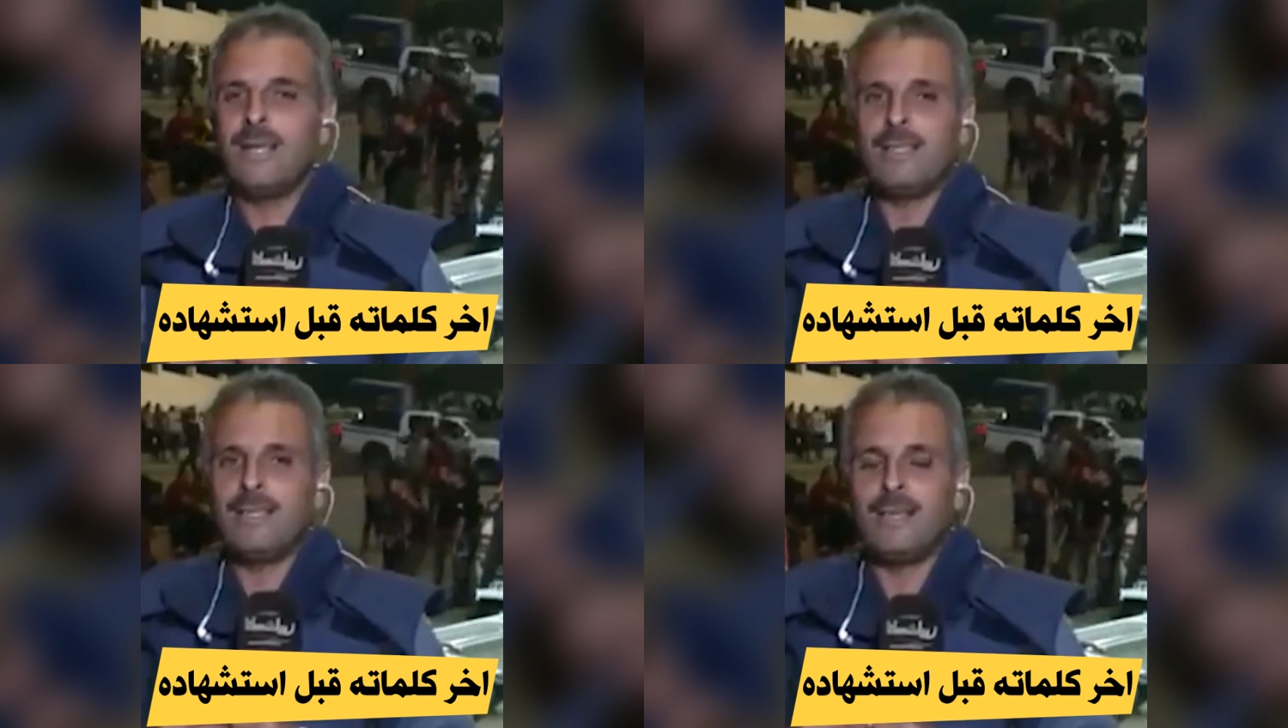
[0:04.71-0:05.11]

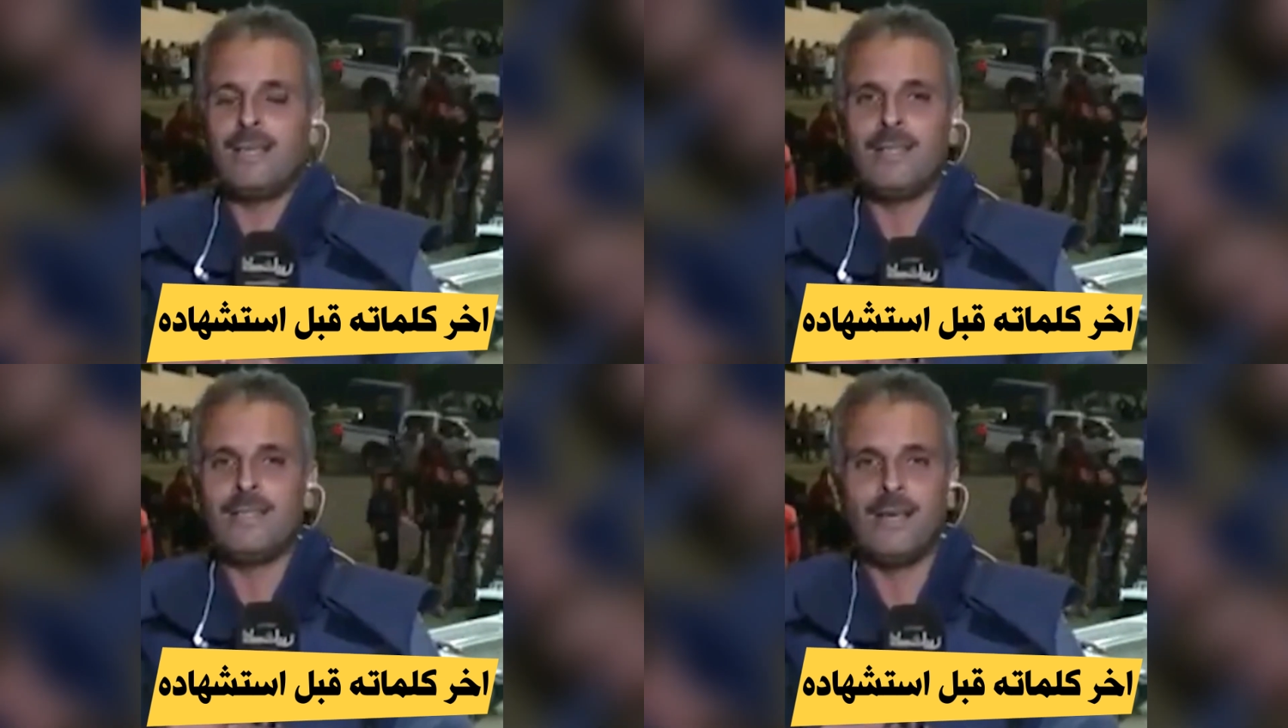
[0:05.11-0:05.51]
هذه
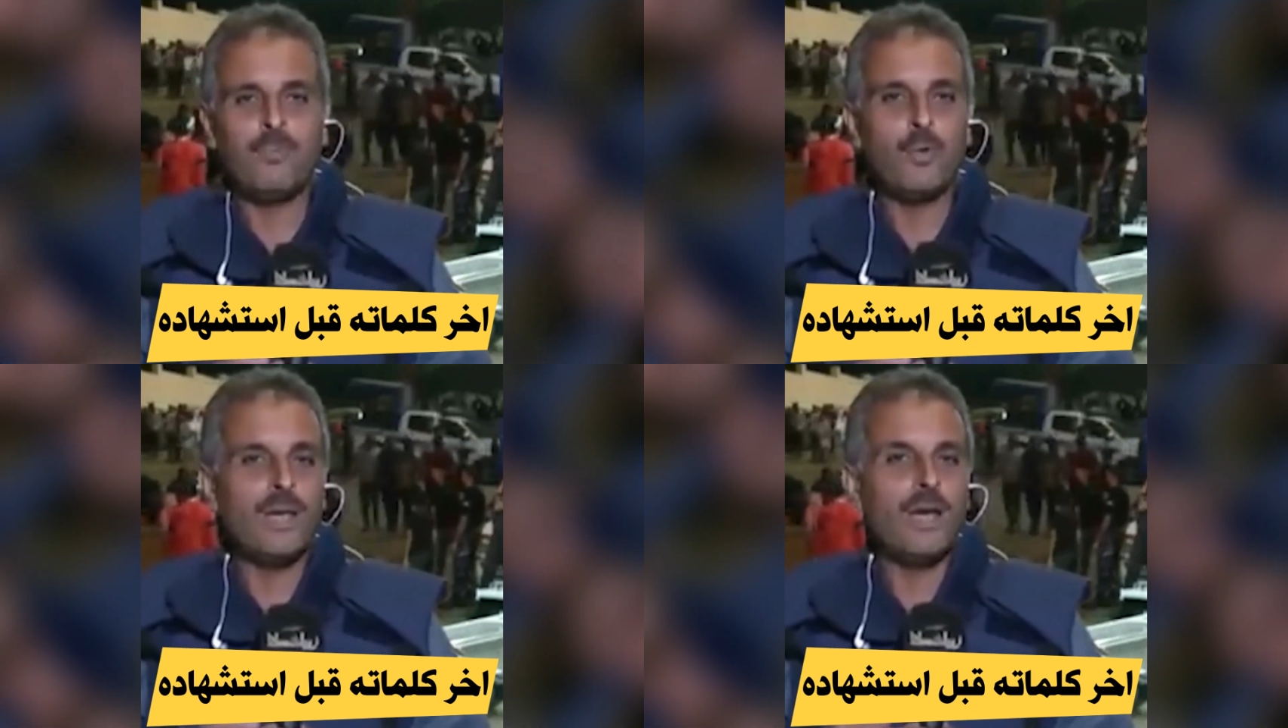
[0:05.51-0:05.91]

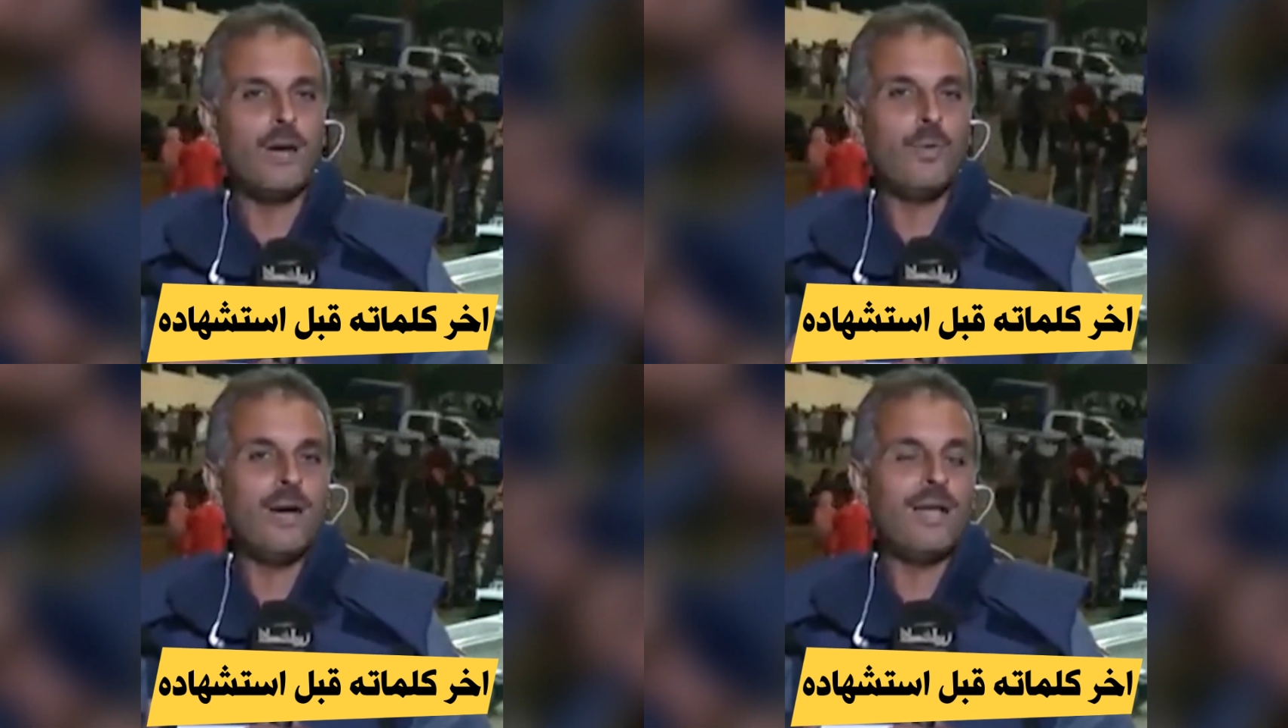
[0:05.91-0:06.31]
اللحظة
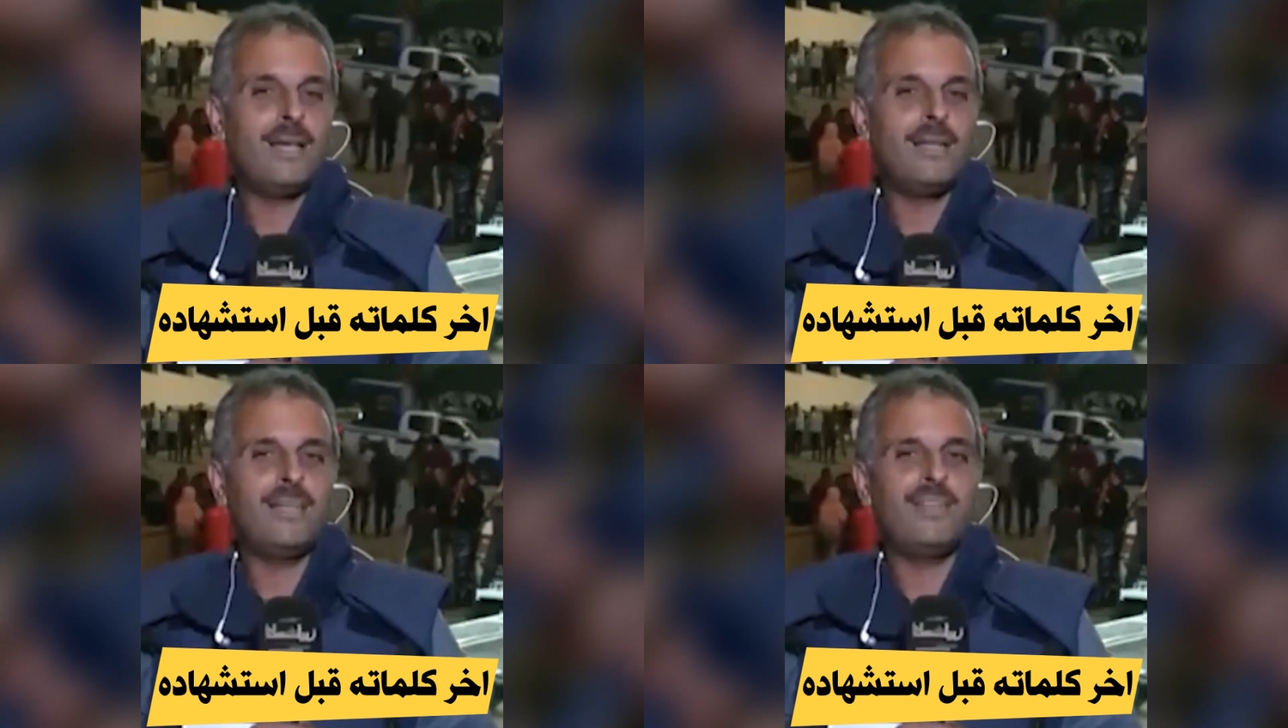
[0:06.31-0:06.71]
بكاء
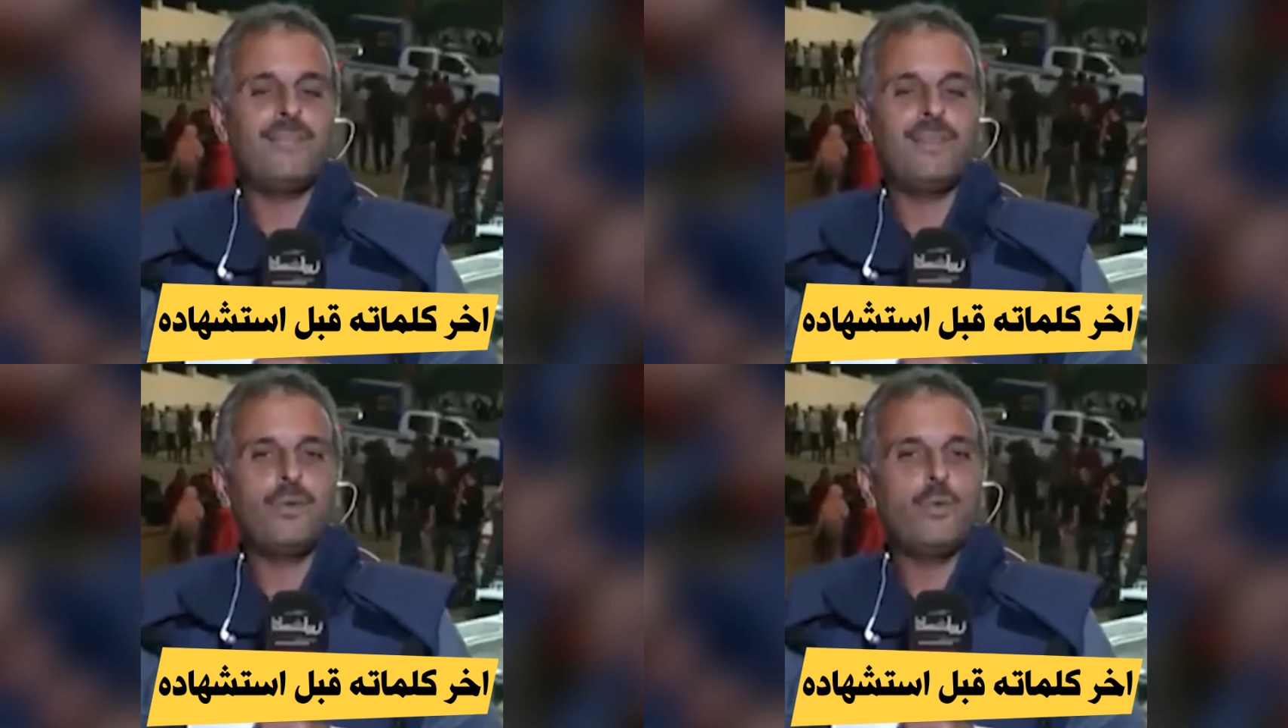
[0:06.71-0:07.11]

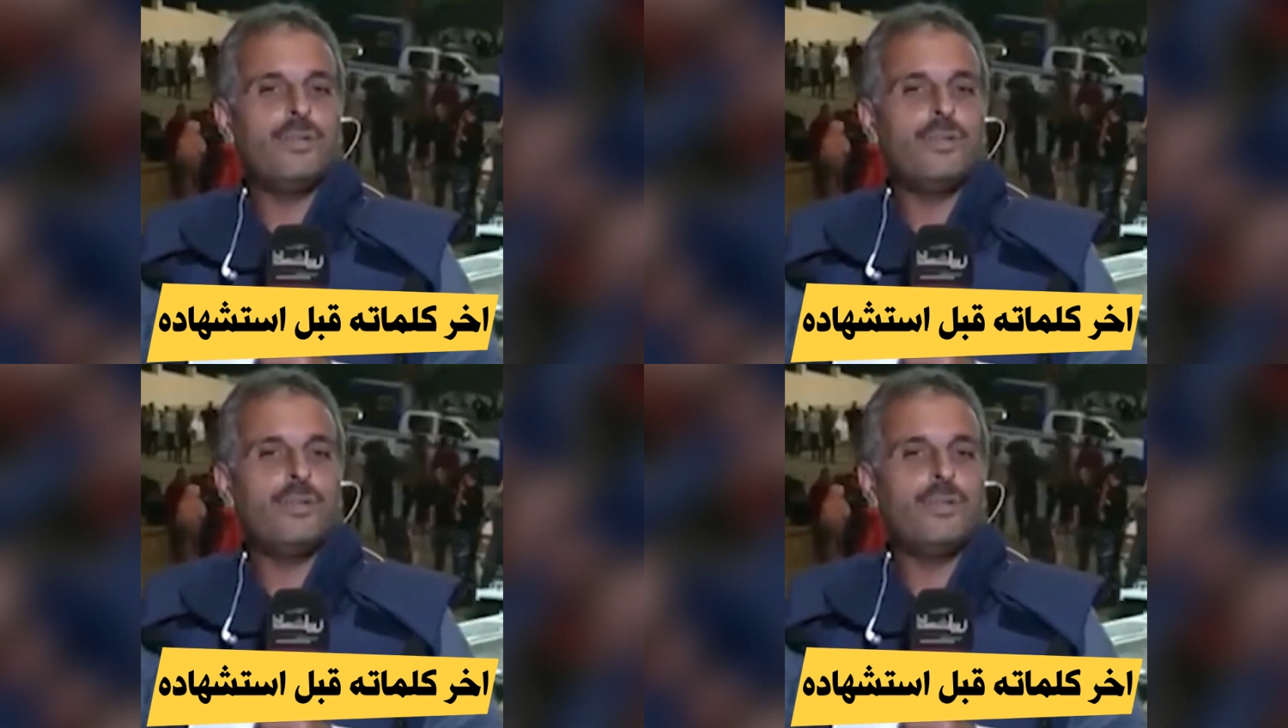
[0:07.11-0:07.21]
والأنين في